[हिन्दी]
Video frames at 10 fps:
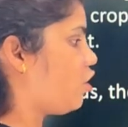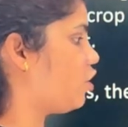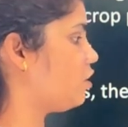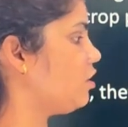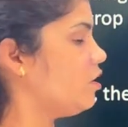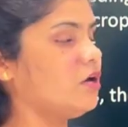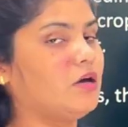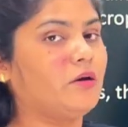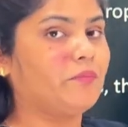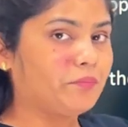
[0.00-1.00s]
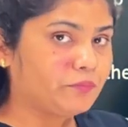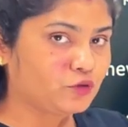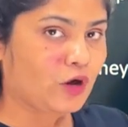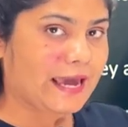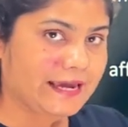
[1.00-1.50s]
और
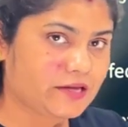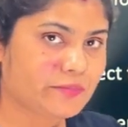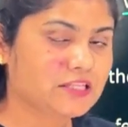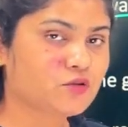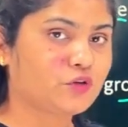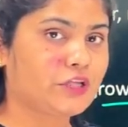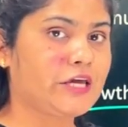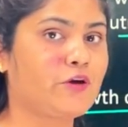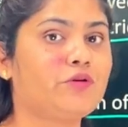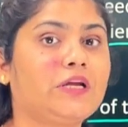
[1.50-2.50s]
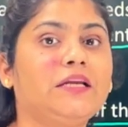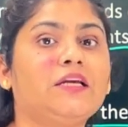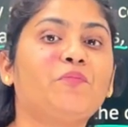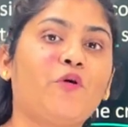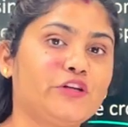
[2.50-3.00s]
जो एनिमल्स होते हैं उनके
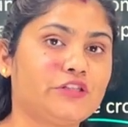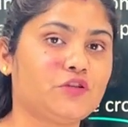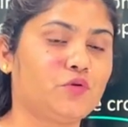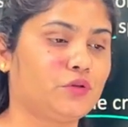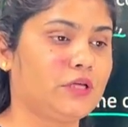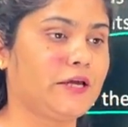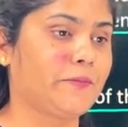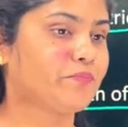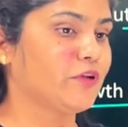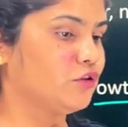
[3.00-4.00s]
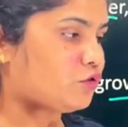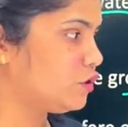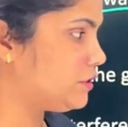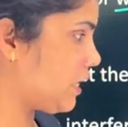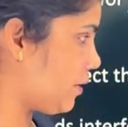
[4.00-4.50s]
लिए पॉइजनस होते हैं
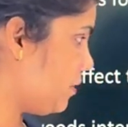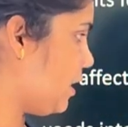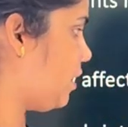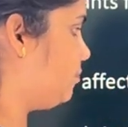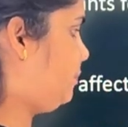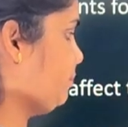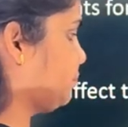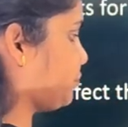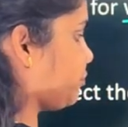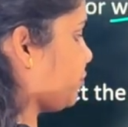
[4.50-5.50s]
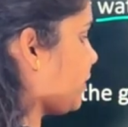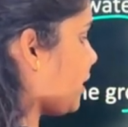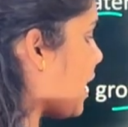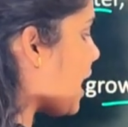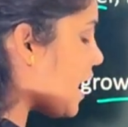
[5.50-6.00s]
तो जब हम
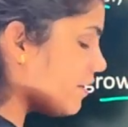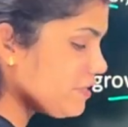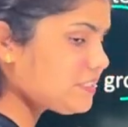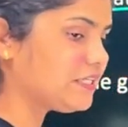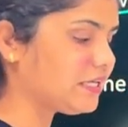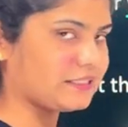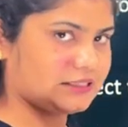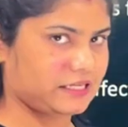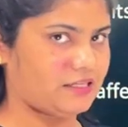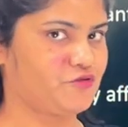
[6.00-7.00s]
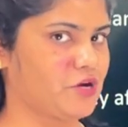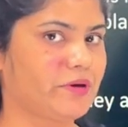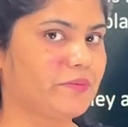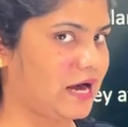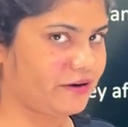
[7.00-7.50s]
हार्वेस्टिंग करते हैं जब
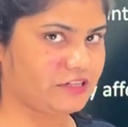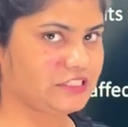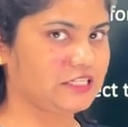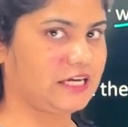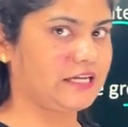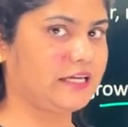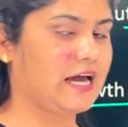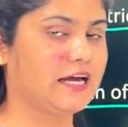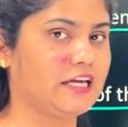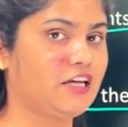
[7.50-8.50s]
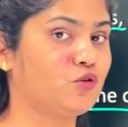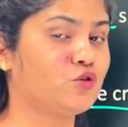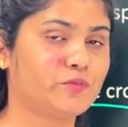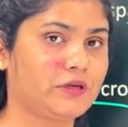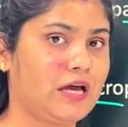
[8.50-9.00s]
हम हार्वेस्टिंग करेंगे आगे तो
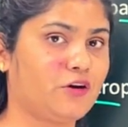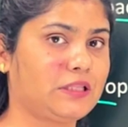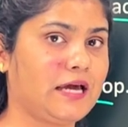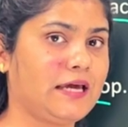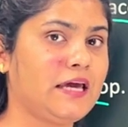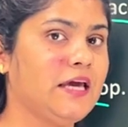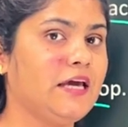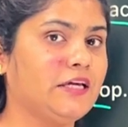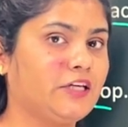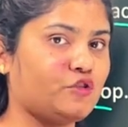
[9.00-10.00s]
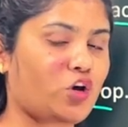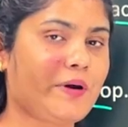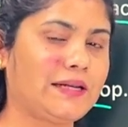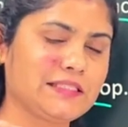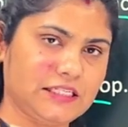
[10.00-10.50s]
उसमें क्या होता है कि जो
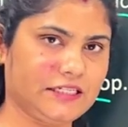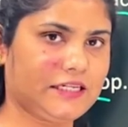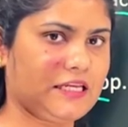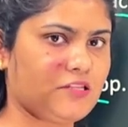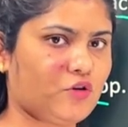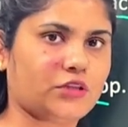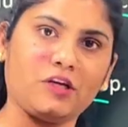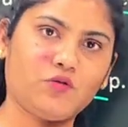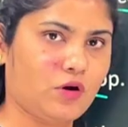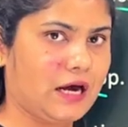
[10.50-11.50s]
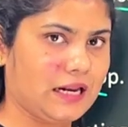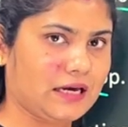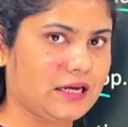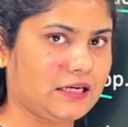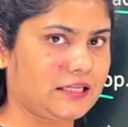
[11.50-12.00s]
हमारे सीड ग्रेन्स होते हैं उनको
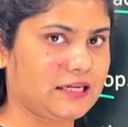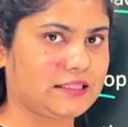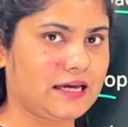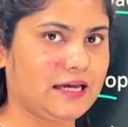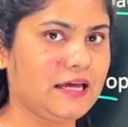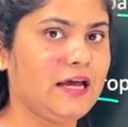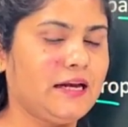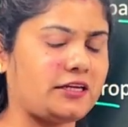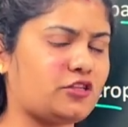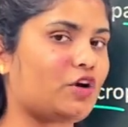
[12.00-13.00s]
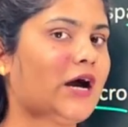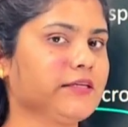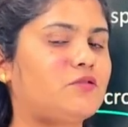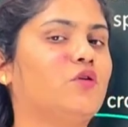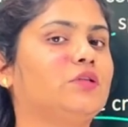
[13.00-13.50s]
अलग रख लिया जाता है लेकिन जो
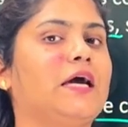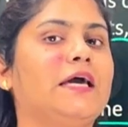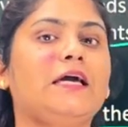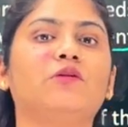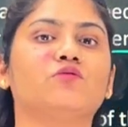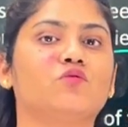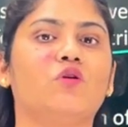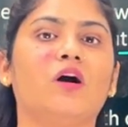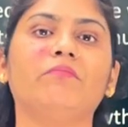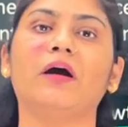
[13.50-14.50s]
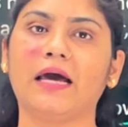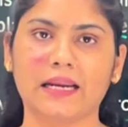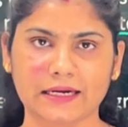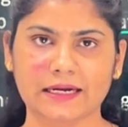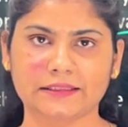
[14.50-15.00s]
हस्क होता है उसको हम
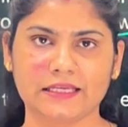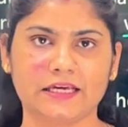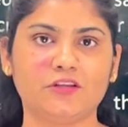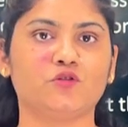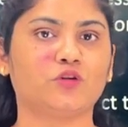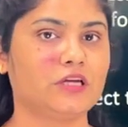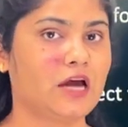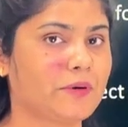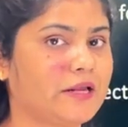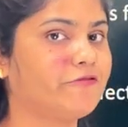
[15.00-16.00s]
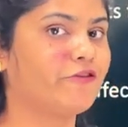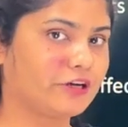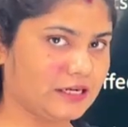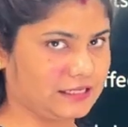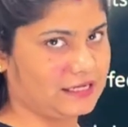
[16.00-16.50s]
अलग रखते हैं जो कि हमारे
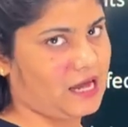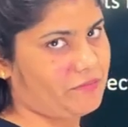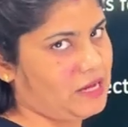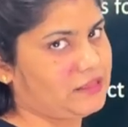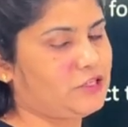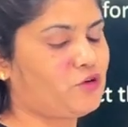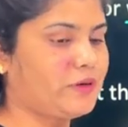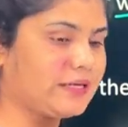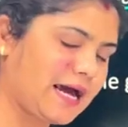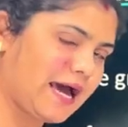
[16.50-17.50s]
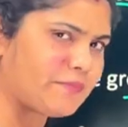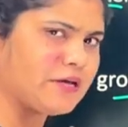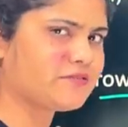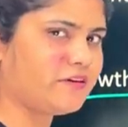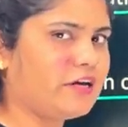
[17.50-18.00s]
फॉर्डर के काम में आता है जो हमारे गाय
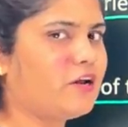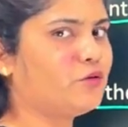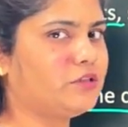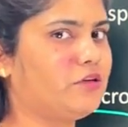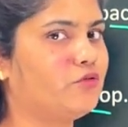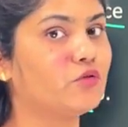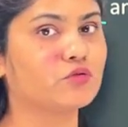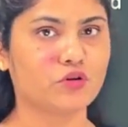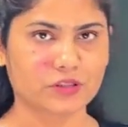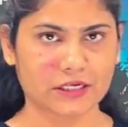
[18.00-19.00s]
भैंस वगैरह होती है वो उसको